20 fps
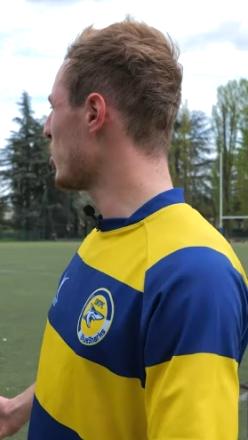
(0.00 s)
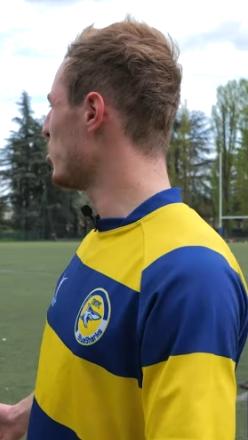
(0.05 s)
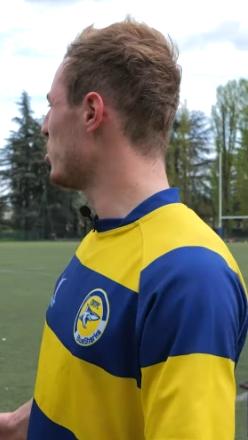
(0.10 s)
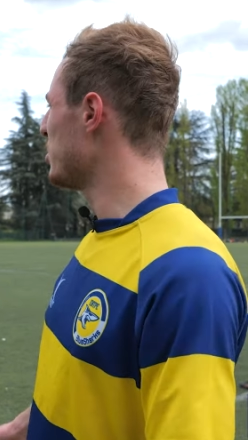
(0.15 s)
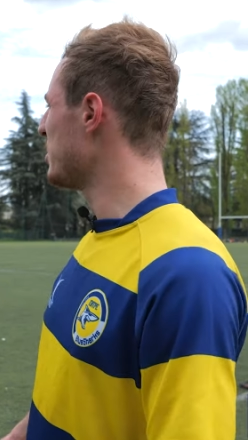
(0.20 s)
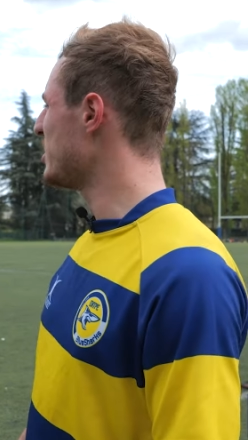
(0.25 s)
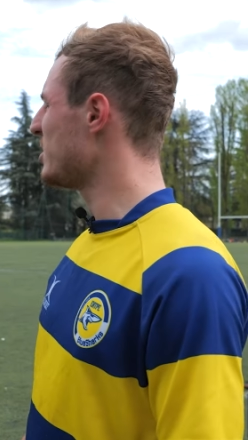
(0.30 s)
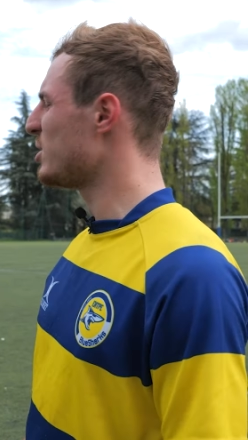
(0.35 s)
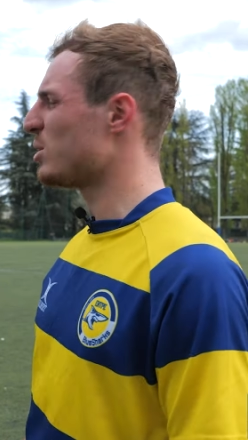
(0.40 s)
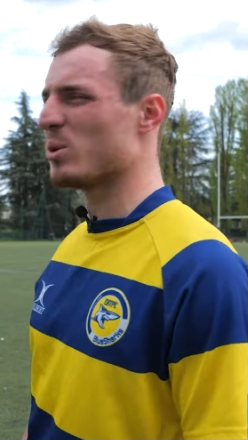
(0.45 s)

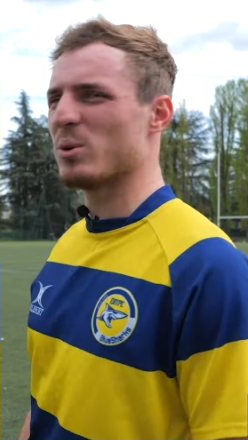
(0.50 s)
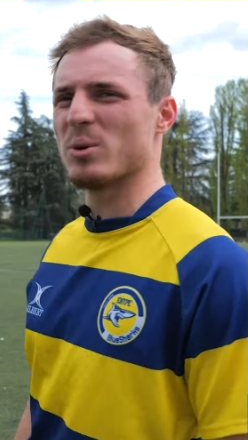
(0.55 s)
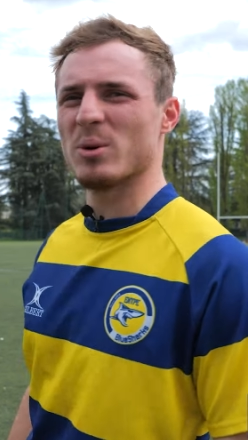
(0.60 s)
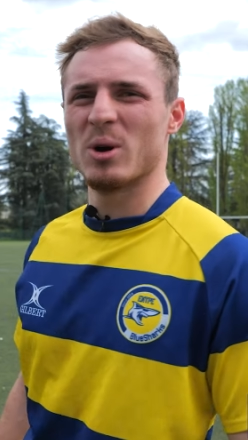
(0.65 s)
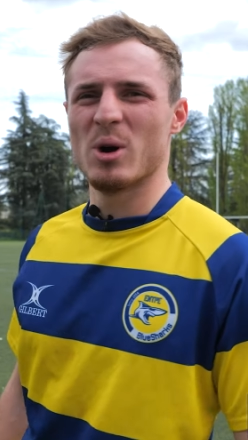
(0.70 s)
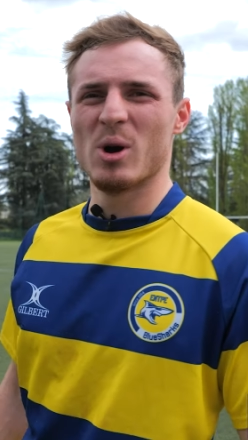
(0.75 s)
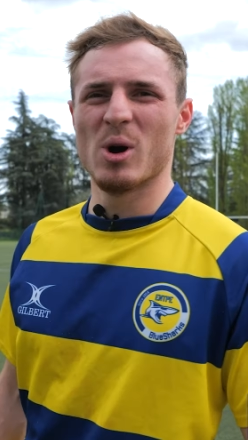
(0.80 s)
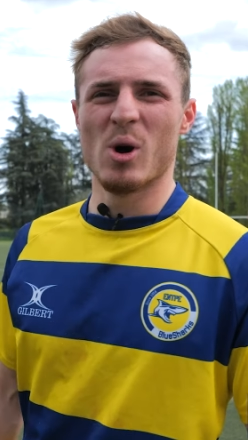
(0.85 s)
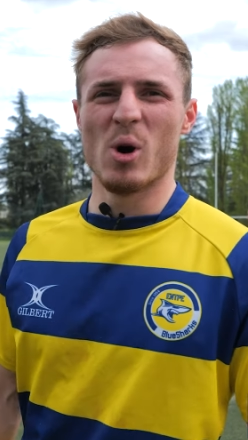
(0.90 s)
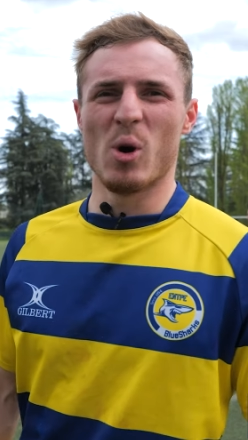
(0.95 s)
compétitions.
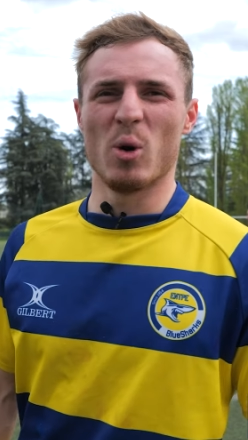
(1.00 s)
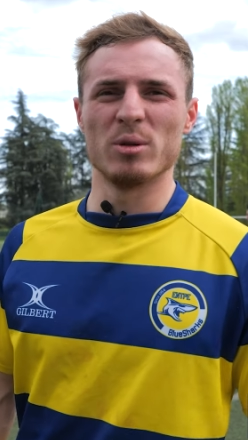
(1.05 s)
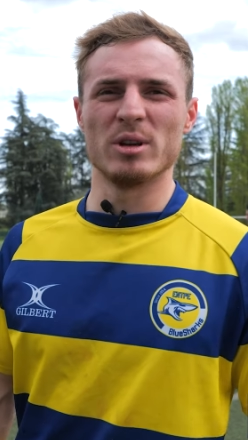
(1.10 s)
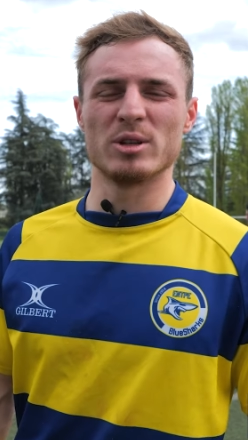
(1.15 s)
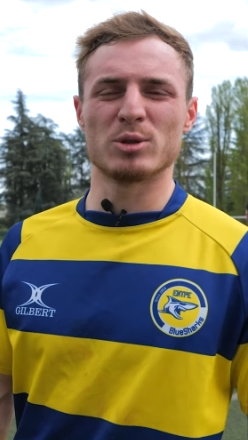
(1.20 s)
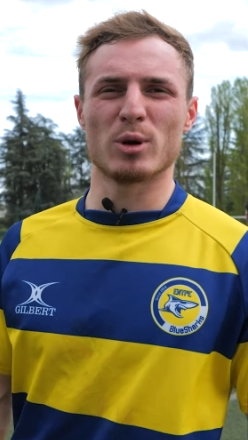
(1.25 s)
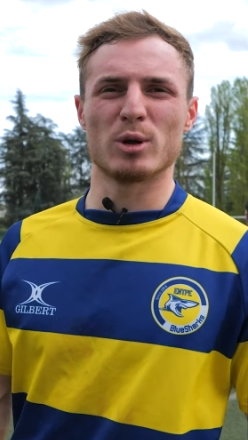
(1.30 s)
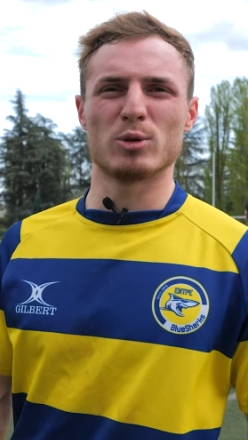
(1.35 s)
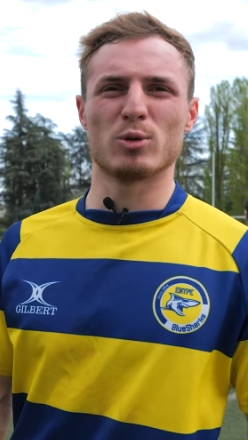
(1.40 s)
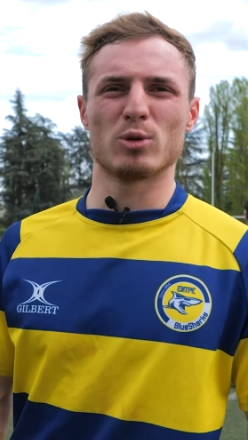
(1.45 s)
On
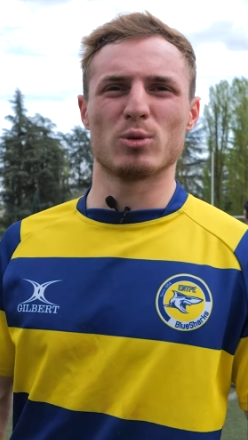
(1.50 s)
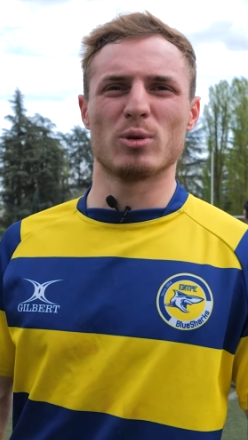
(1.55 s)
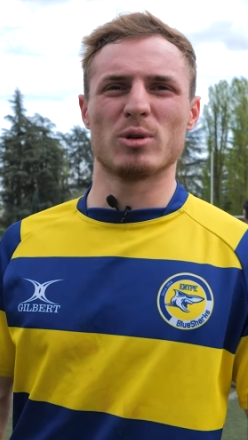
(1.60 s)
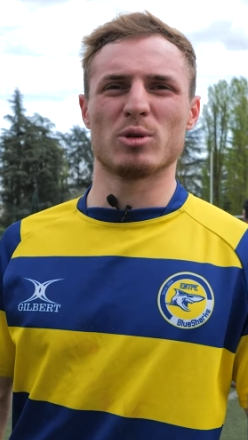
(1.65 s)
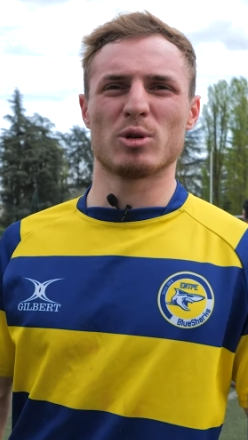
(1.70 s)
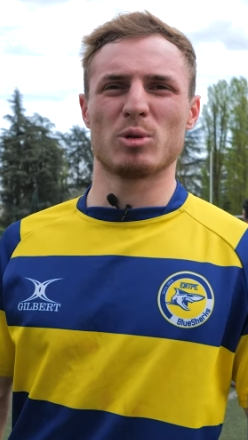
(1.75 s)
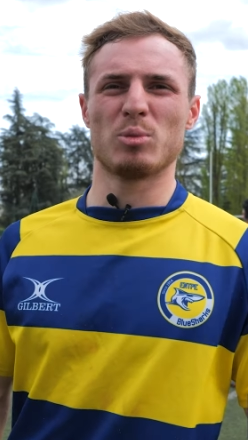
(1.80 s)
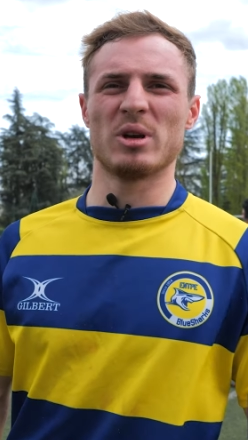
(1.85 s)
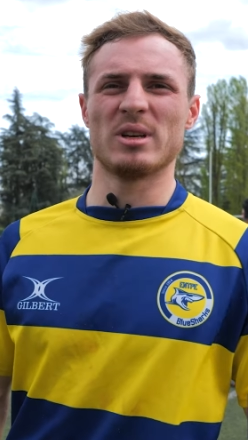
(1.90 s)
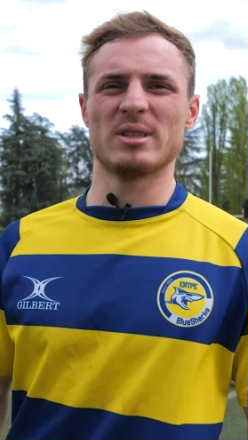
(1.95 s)
est sur un tournoi
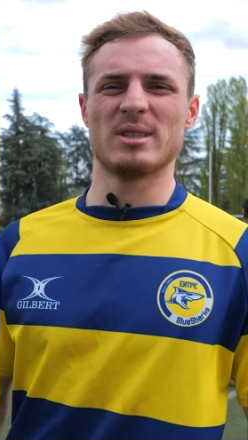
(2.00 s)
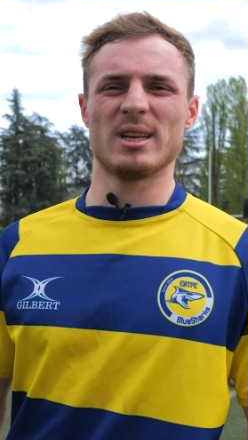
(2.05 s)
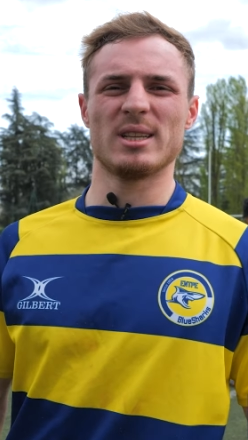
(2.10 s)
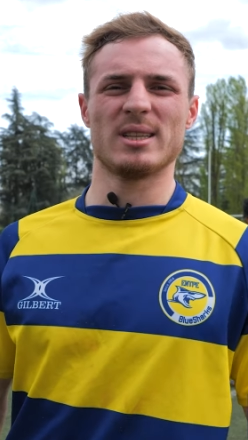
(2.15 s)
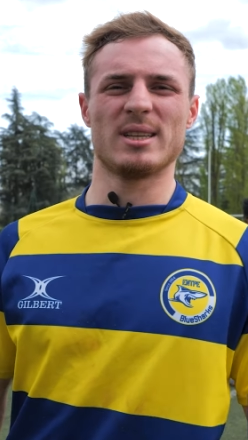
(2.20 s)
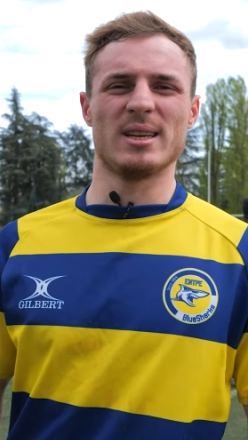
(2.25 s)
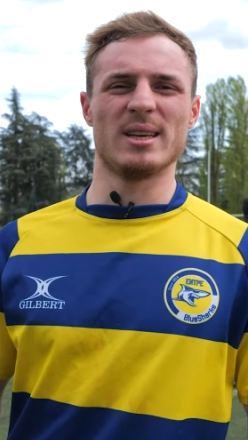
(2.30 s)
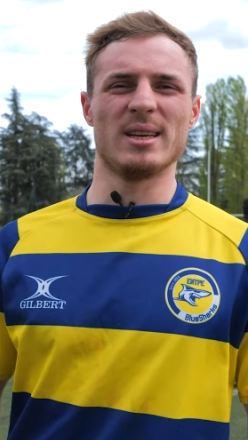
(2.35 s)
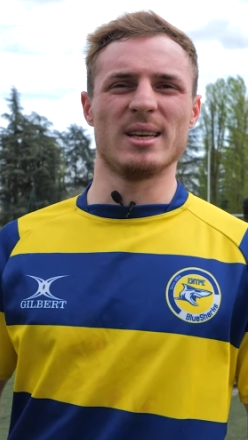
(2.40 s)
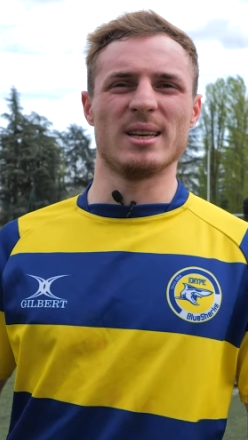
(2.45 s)
de rugby
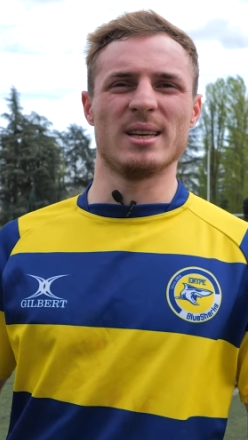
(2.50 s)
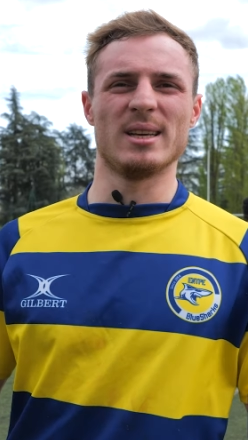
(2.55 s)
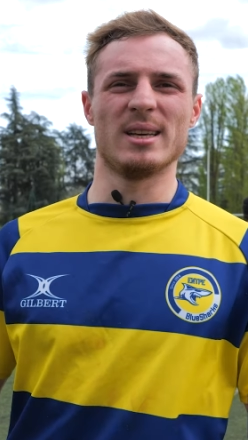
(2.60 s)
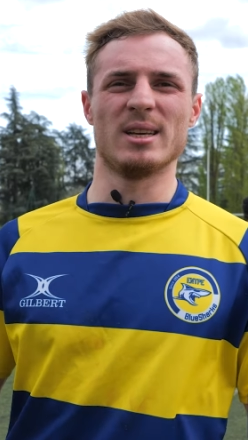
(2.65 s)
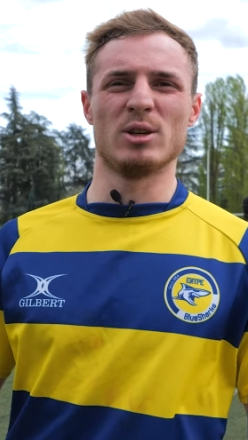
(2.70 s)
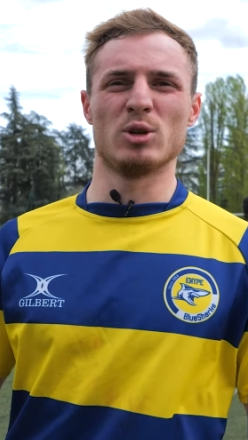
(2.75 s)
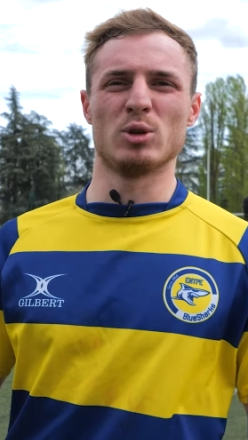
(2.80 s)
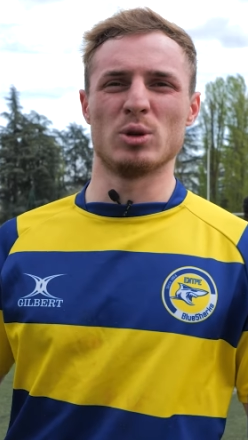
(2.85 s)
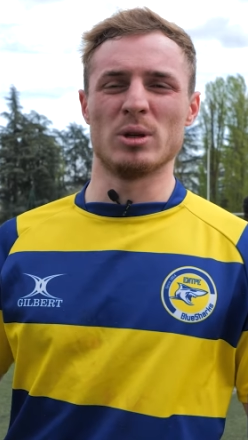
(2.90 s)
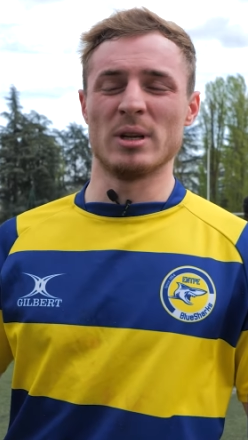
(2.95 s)
7
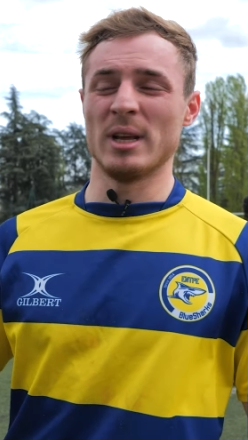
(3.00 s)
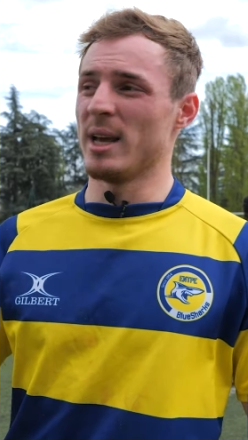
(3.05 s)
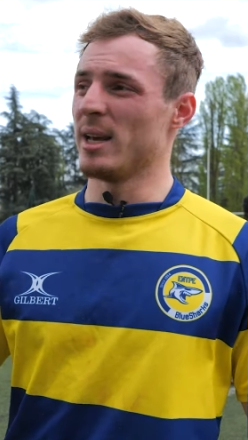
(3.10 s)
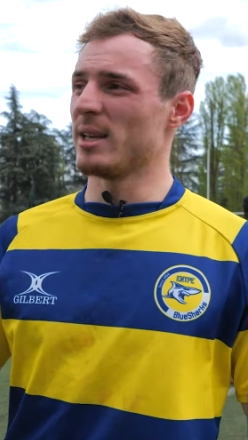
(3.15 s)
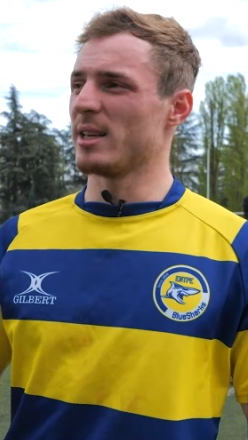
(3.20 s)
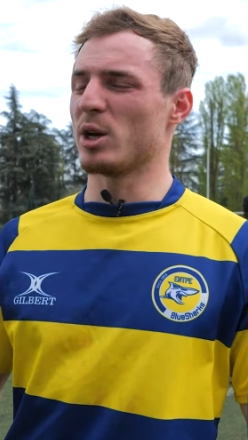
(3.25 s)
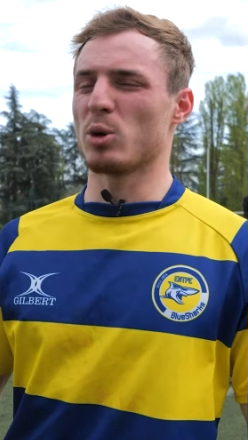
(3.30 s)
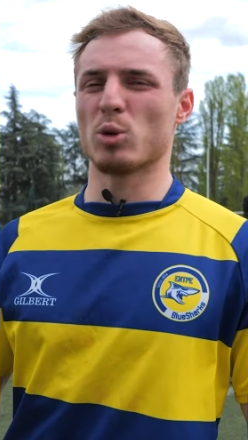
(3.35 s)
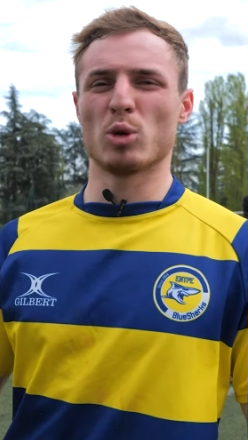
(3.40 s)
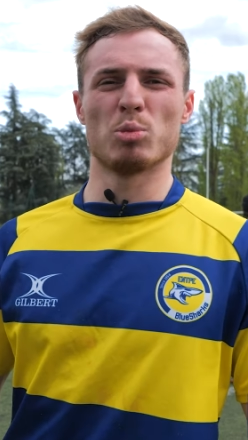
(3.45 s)
qui,
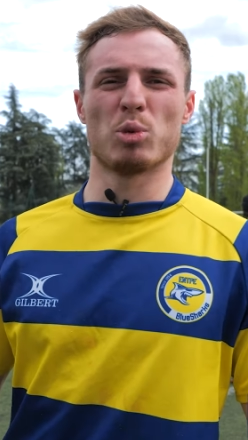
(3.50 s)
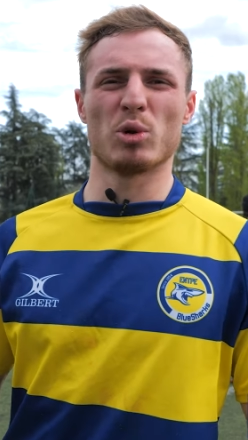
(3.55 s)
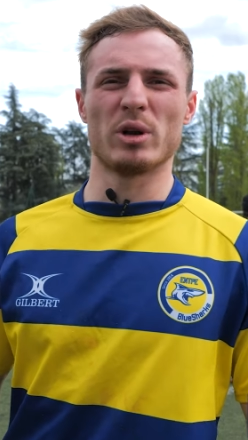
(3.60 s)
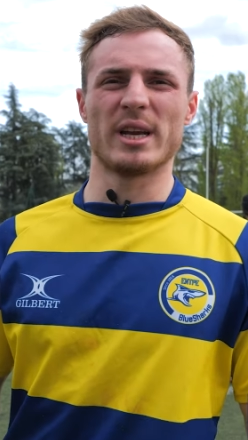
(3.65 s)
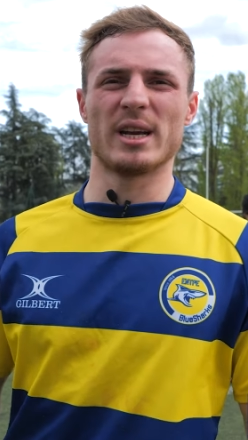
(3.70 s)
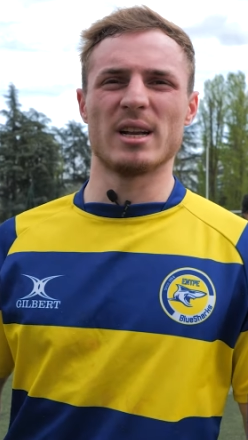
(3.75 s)
compte pour